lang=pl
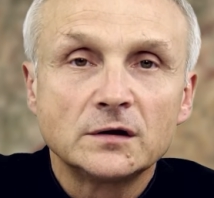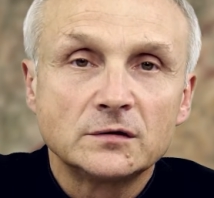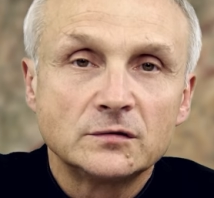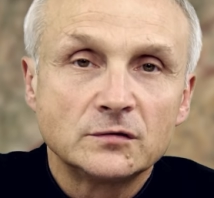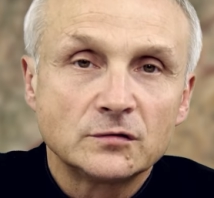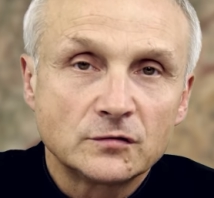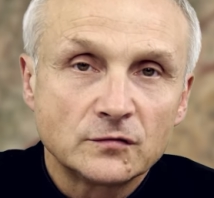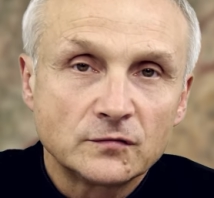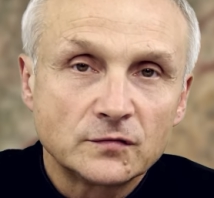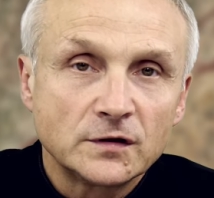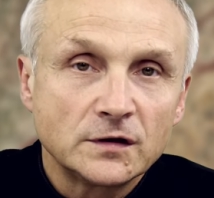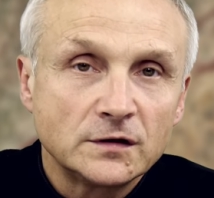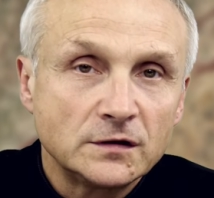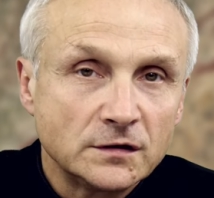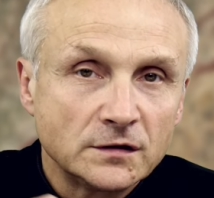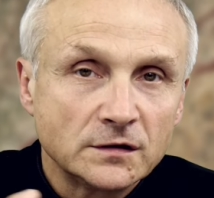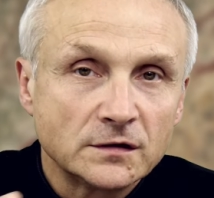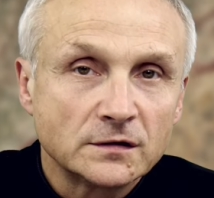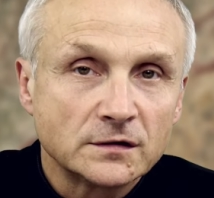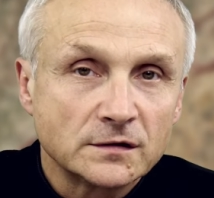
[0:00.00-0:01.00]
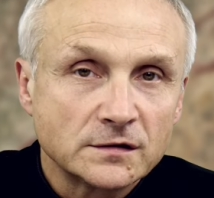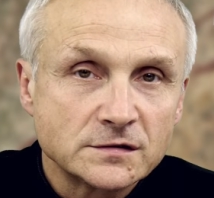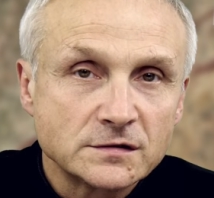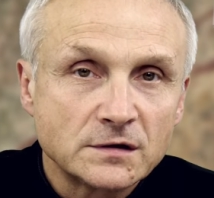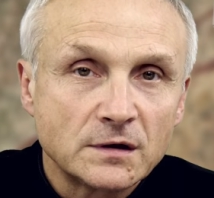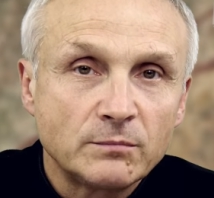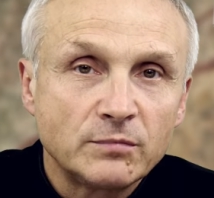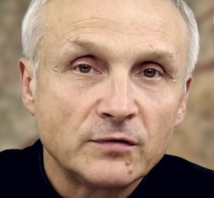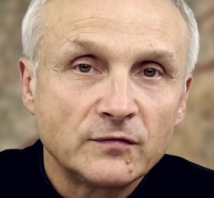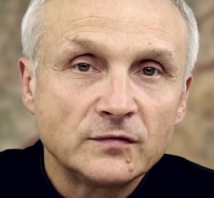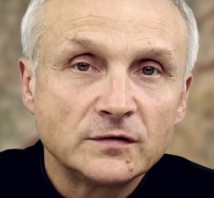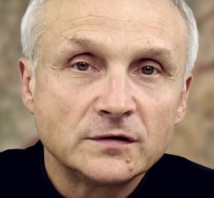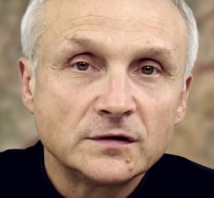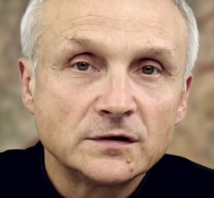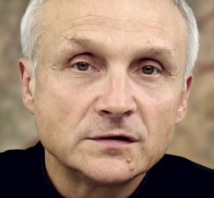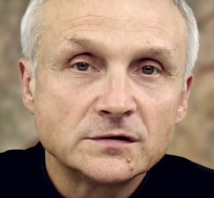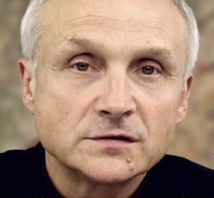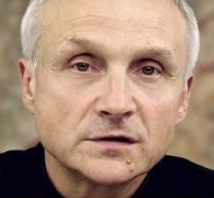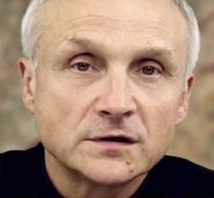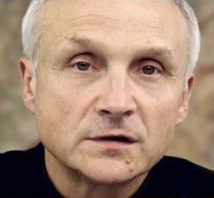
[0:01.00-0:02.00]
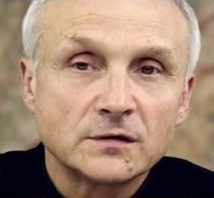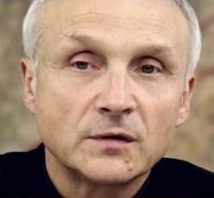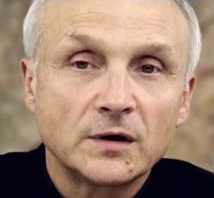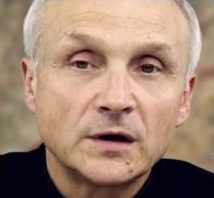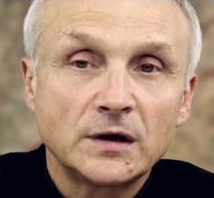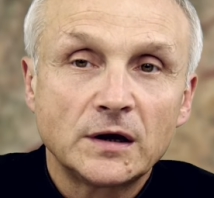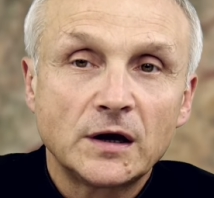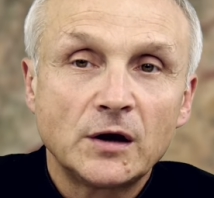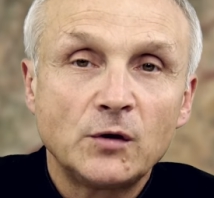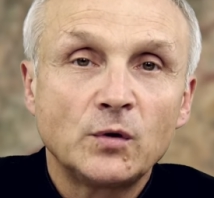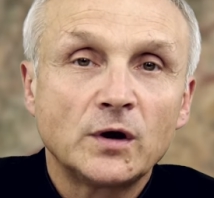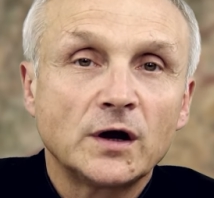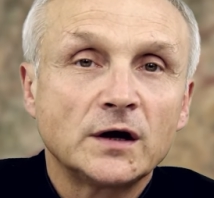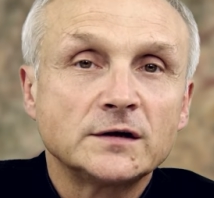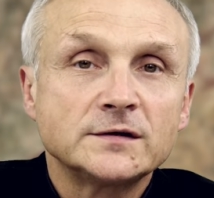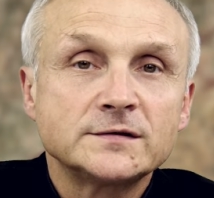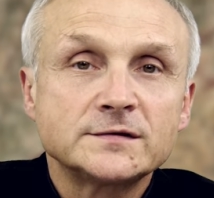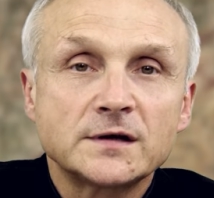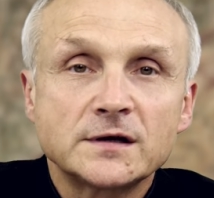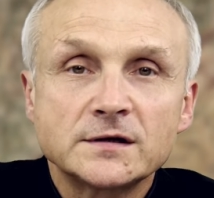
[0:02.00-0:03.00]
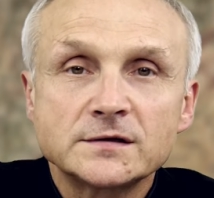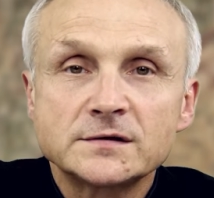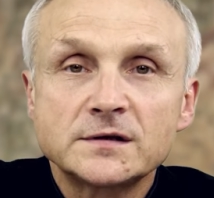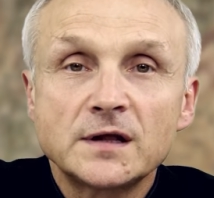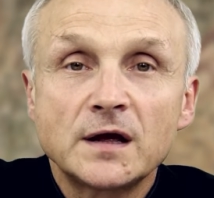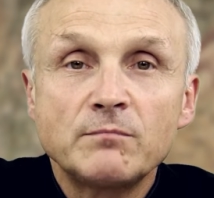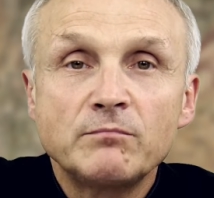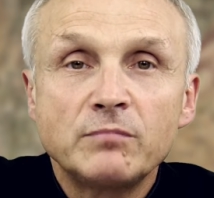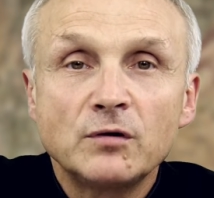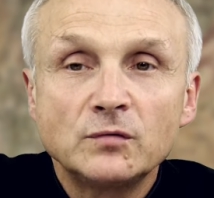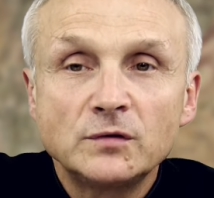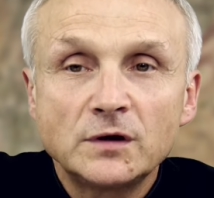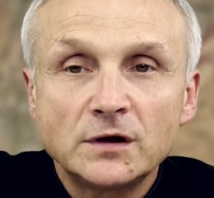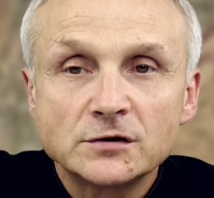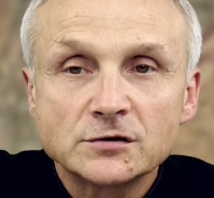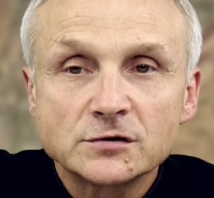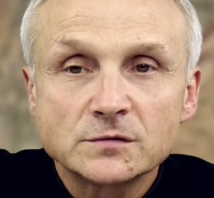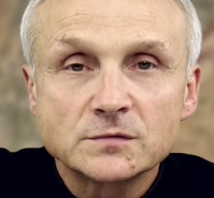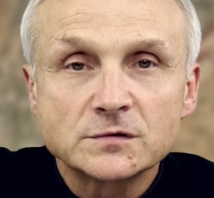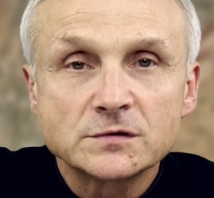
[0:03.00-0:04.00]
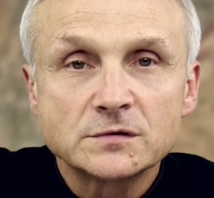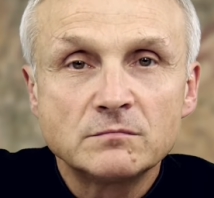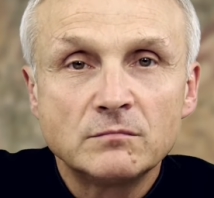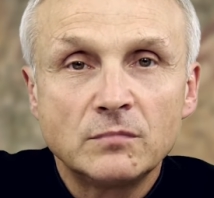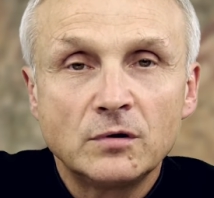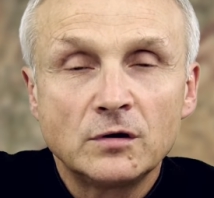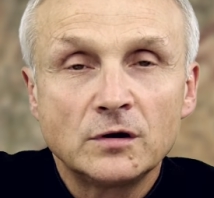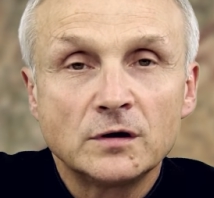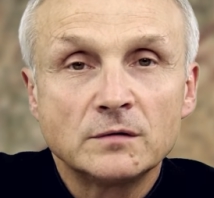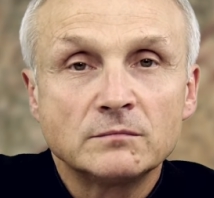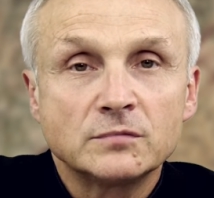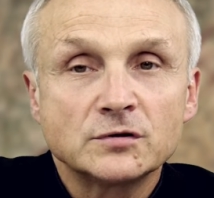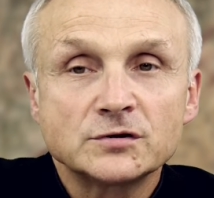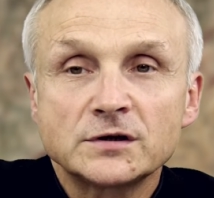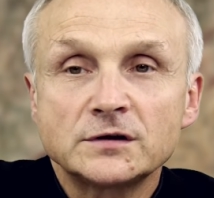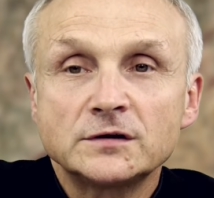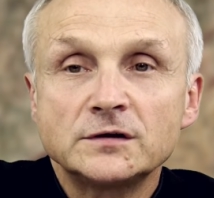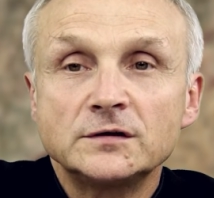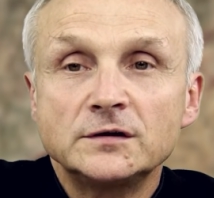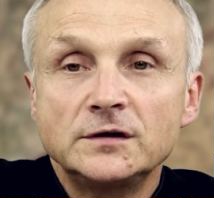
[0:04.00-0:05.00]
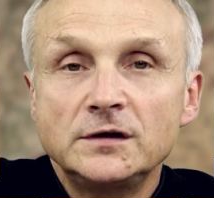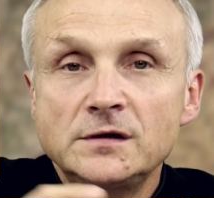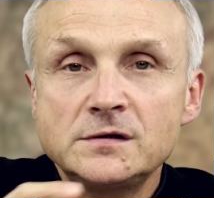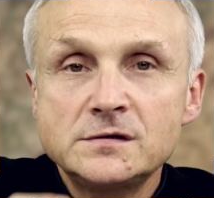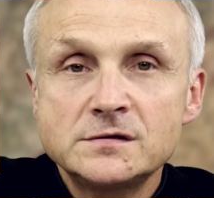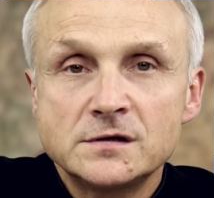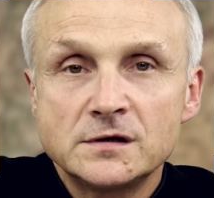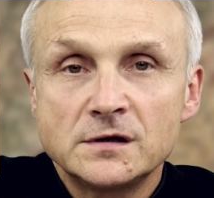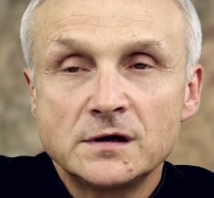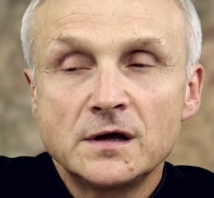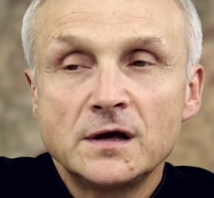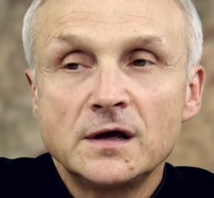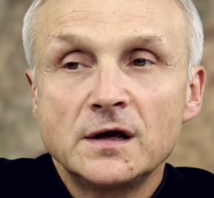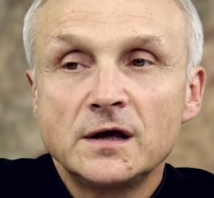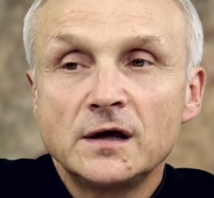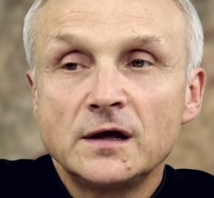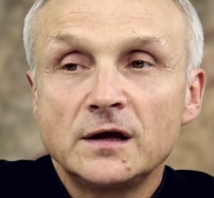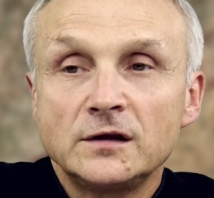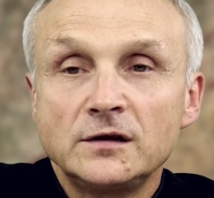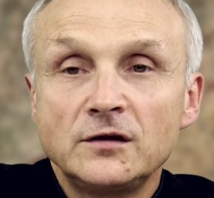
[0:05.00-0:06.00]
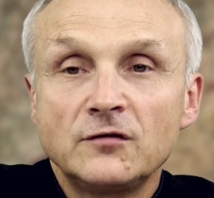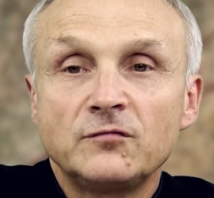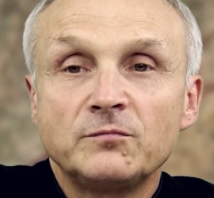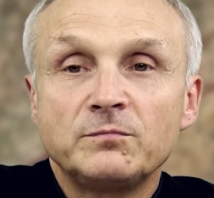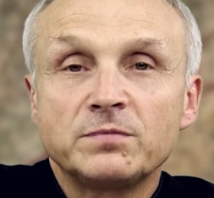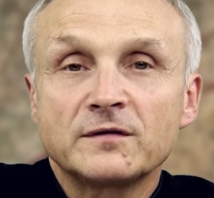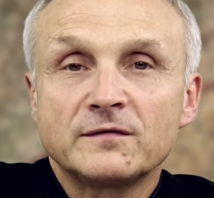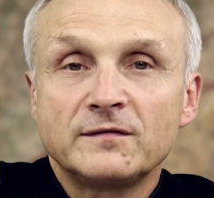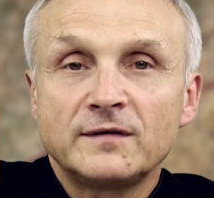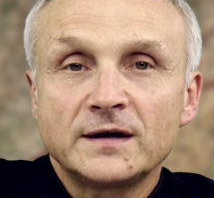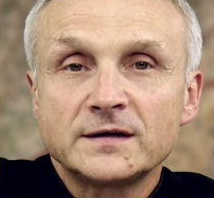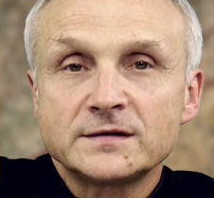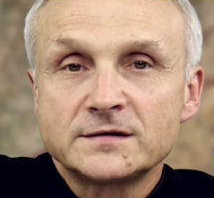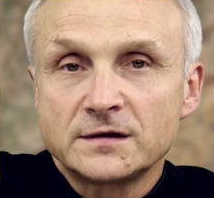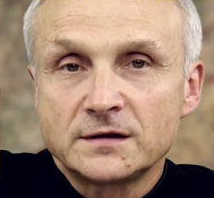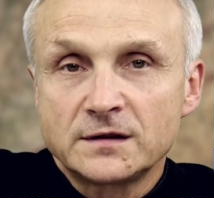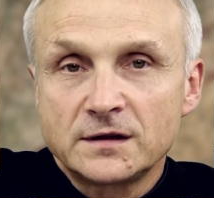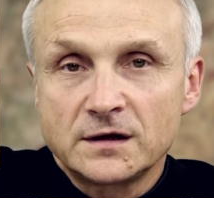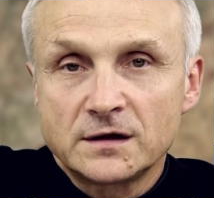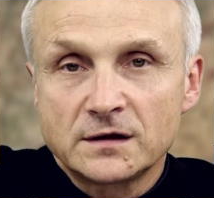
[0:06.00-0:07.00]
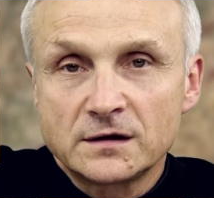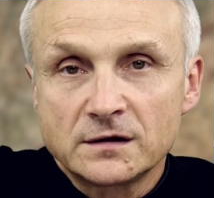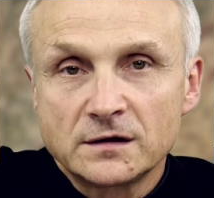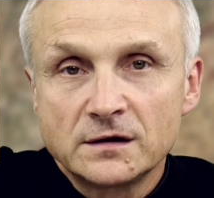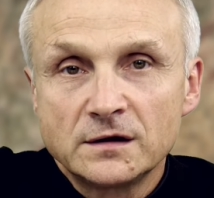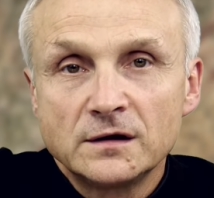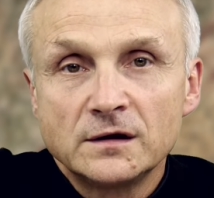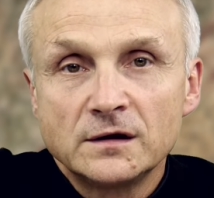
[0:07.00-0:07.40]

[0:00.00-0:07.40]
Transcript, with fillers: no to wtedy trzeba powiedzieć, że Eucharystia jest najpełniejszym symbolem, bo żaden inny nie wprowadza tak